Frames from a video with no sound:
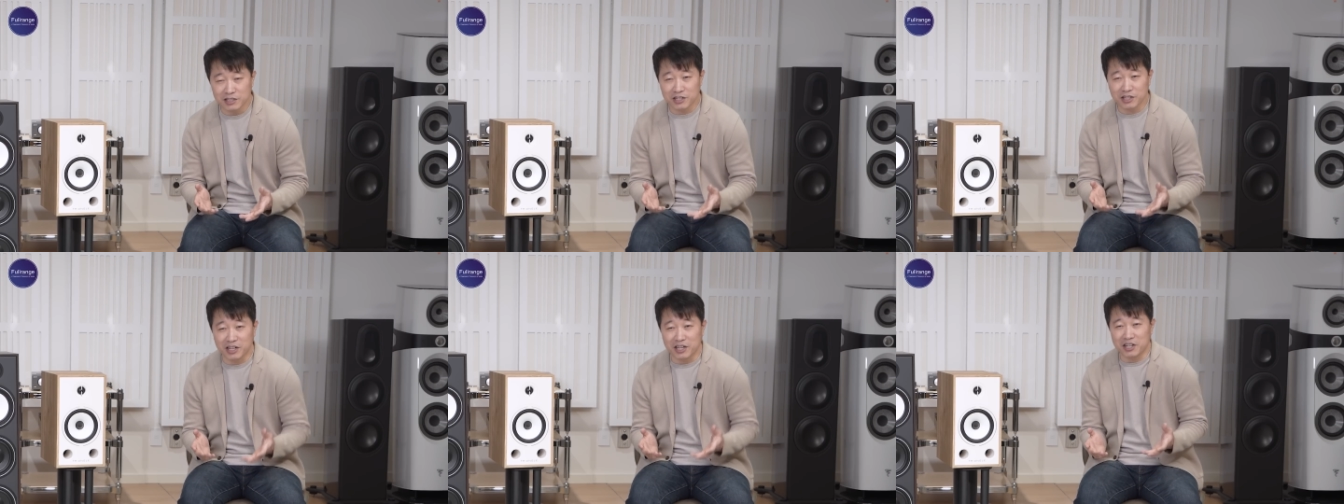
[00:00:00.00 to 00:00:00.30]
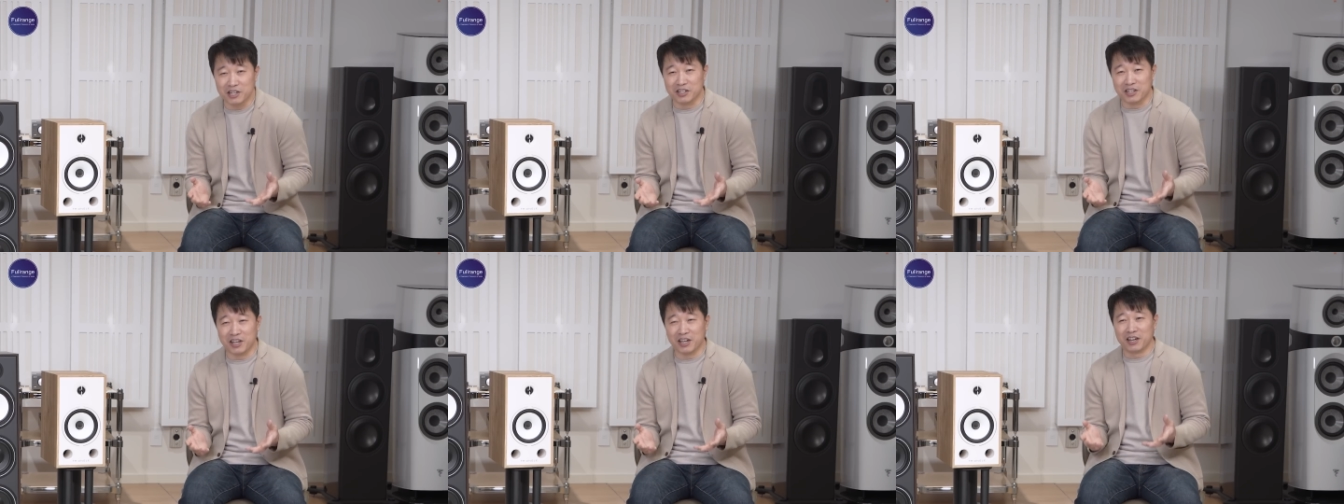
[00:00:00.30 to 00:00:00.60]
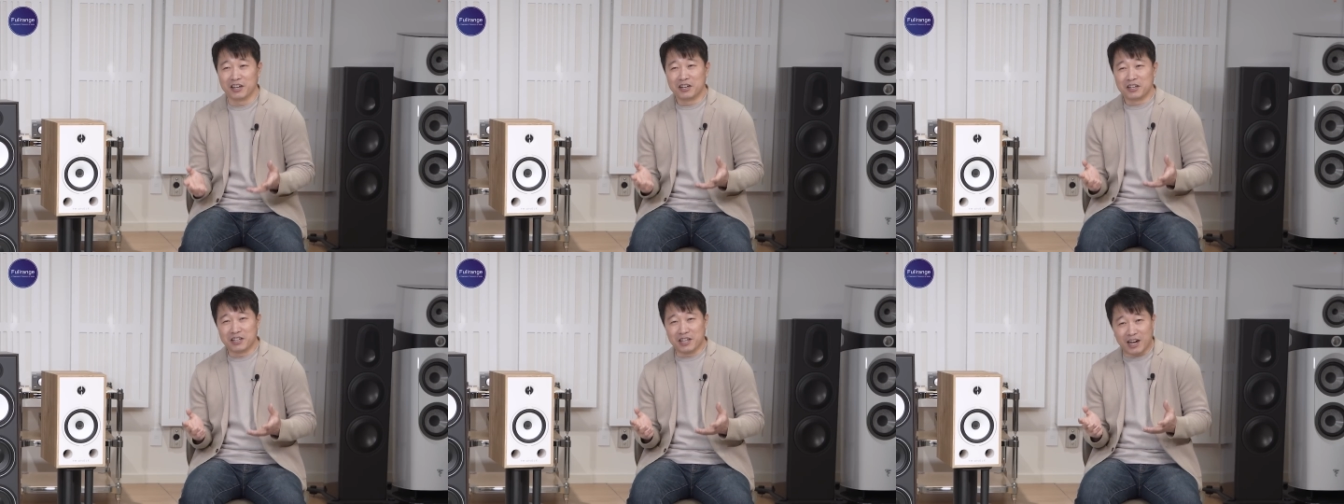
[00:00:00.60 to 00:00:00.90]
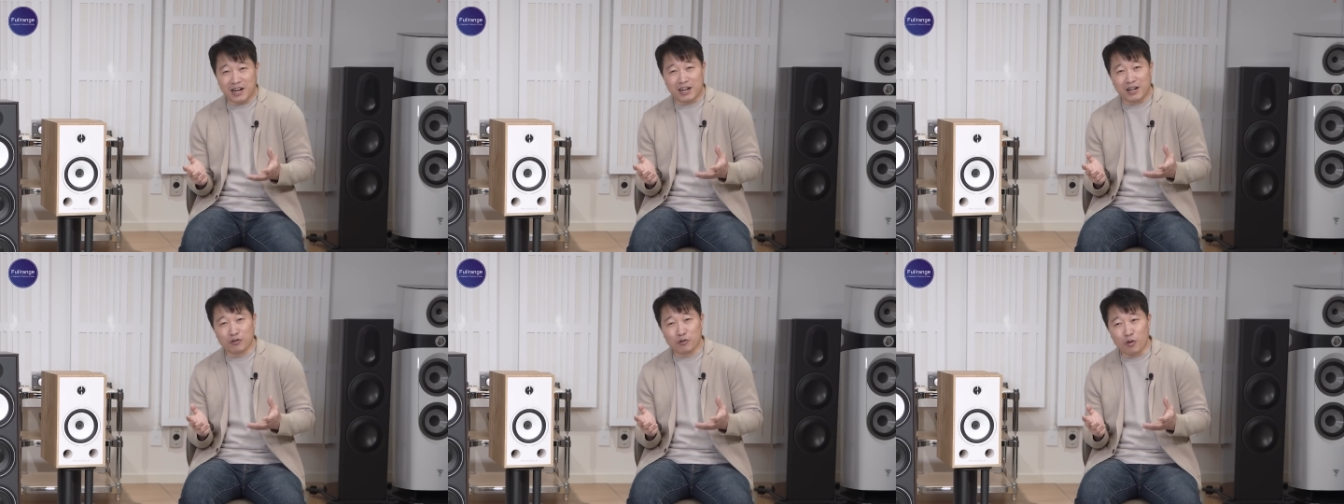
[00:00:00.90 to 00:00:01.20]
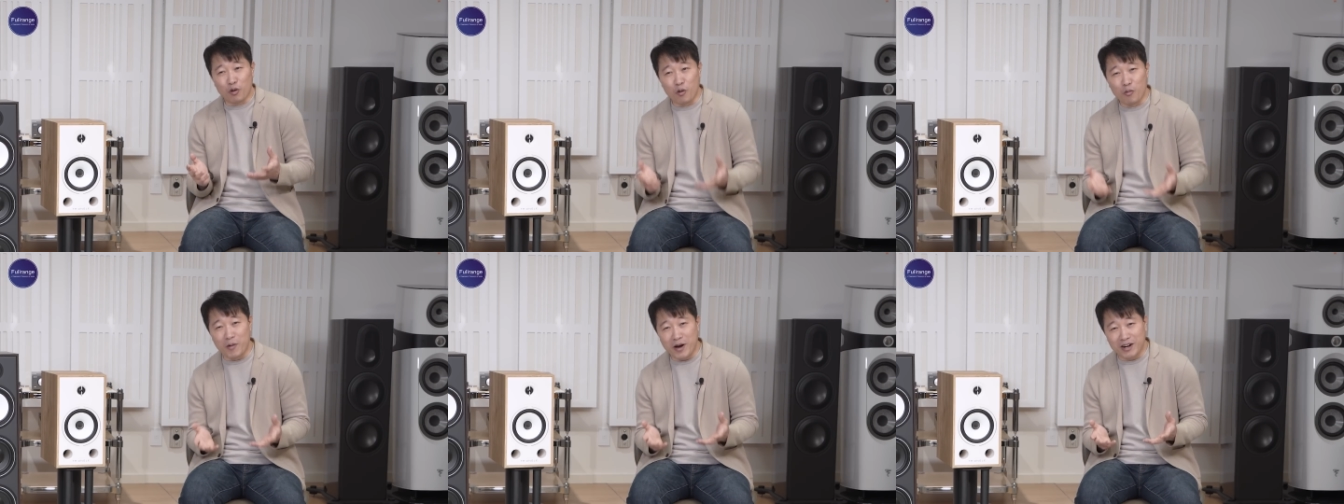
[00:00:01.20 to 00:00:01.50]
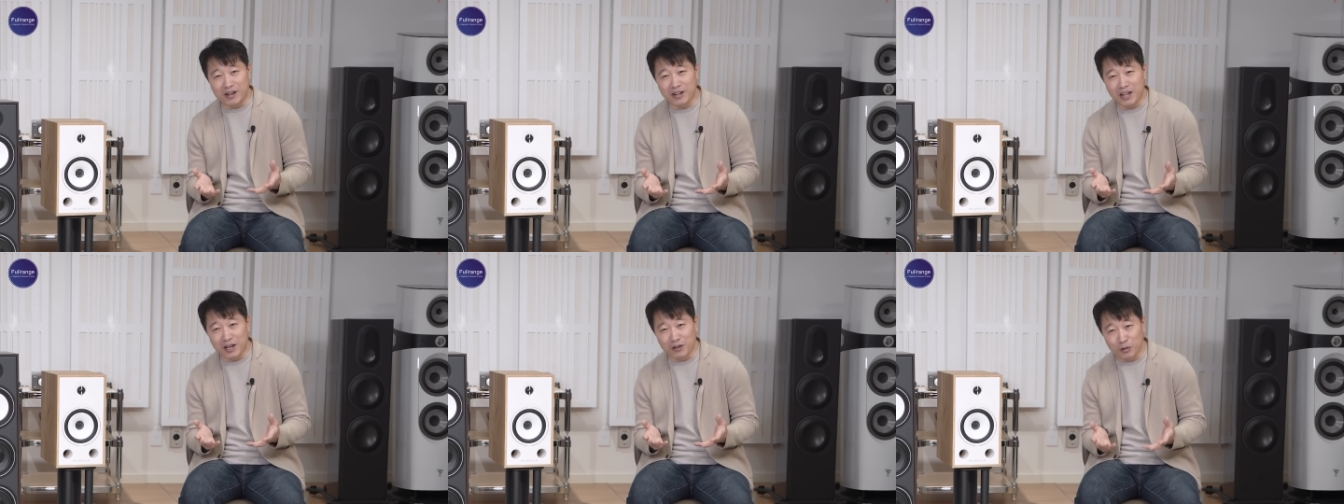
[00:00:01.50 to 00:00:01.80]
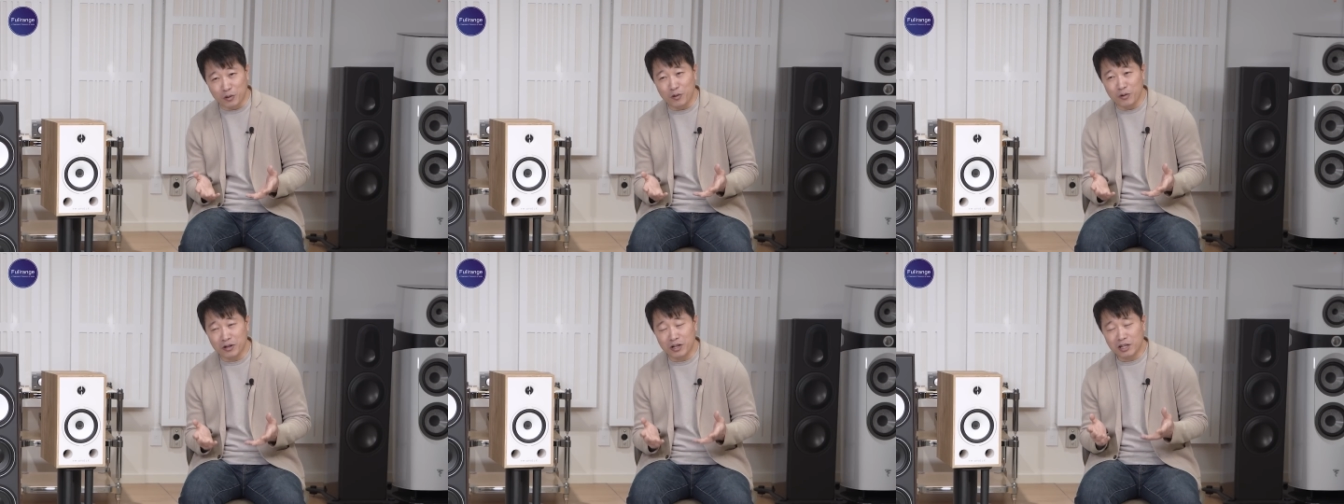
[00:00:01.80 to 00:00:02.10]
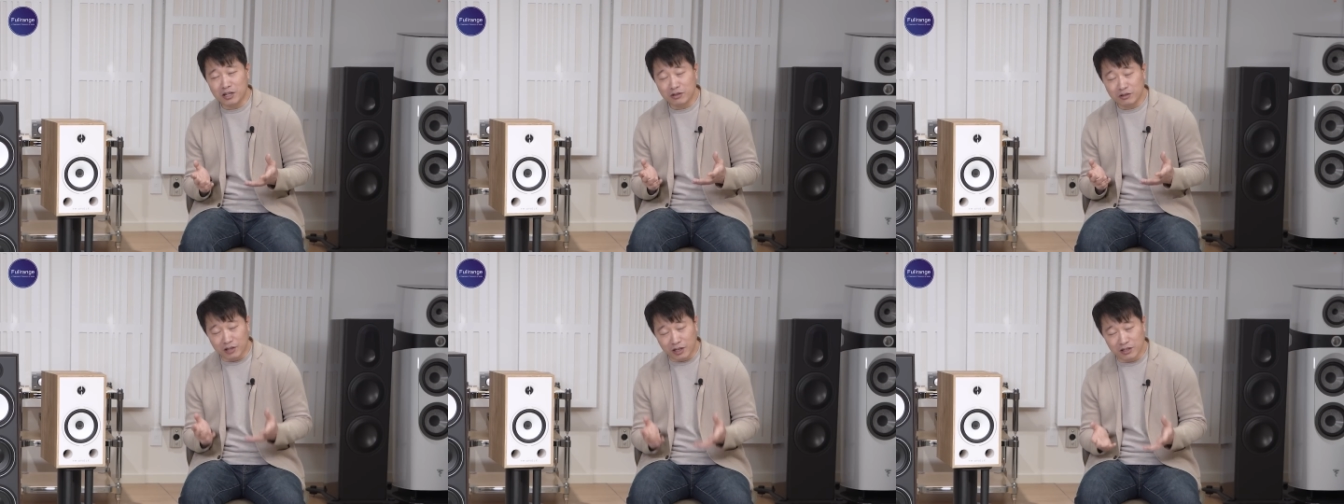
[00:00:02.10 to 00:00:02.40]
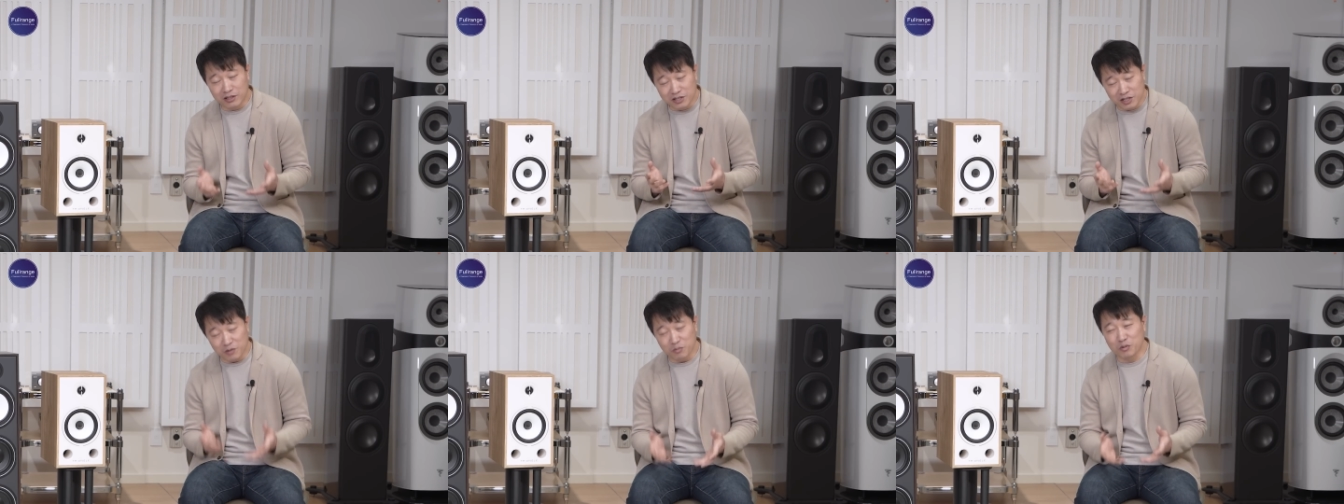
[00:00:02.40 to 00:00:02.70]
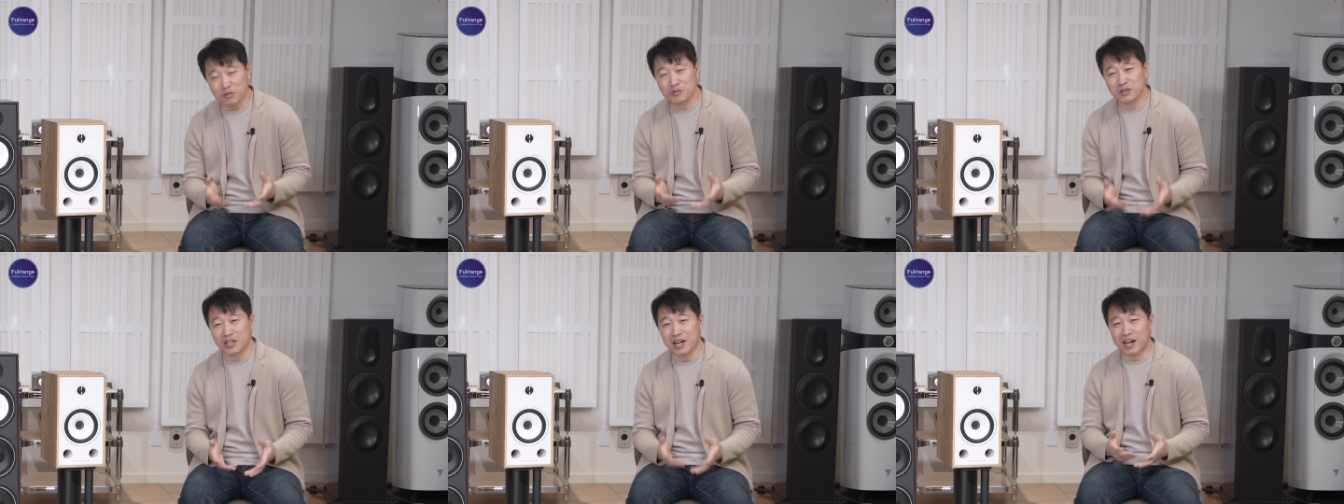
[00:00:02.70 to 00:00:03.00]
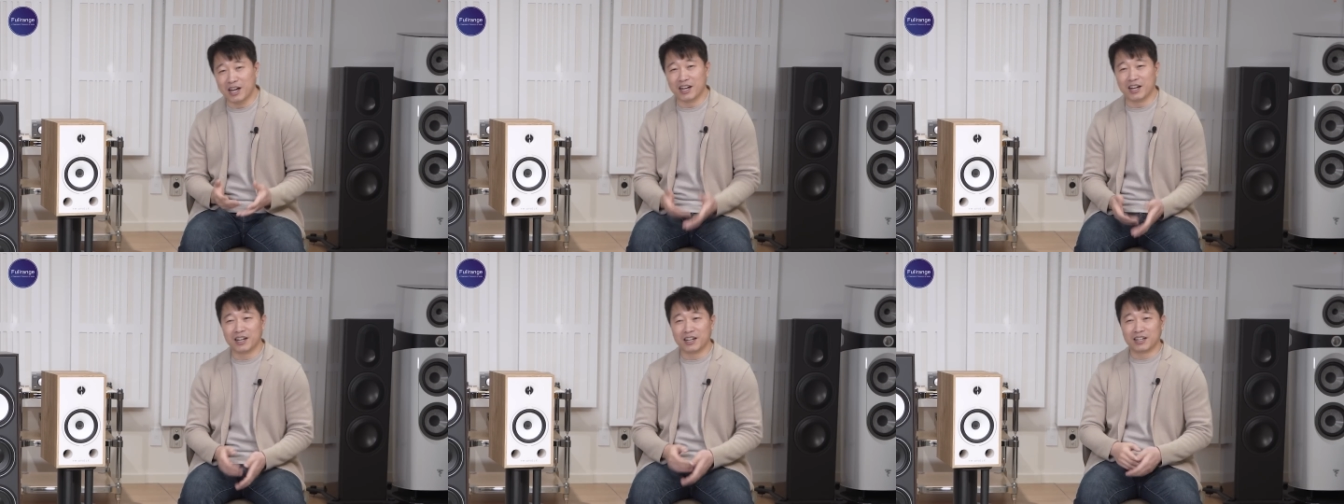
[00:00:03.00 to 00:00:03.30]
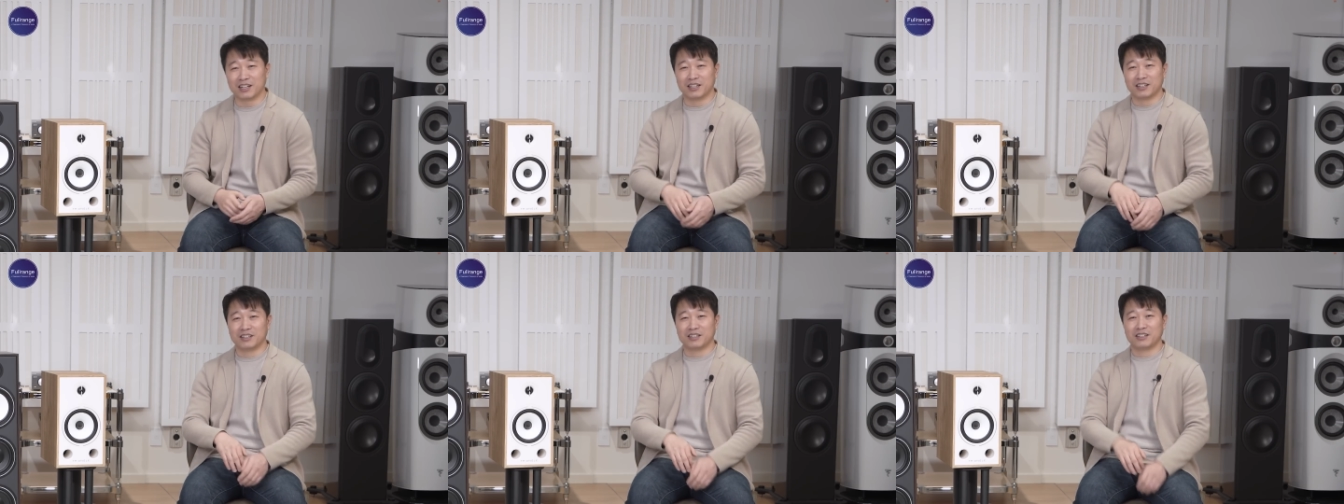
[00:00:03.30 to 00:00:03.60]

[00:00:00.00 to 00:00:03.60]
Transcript: 제가 이렇게 약간 오바를 해도 되는 제품이다,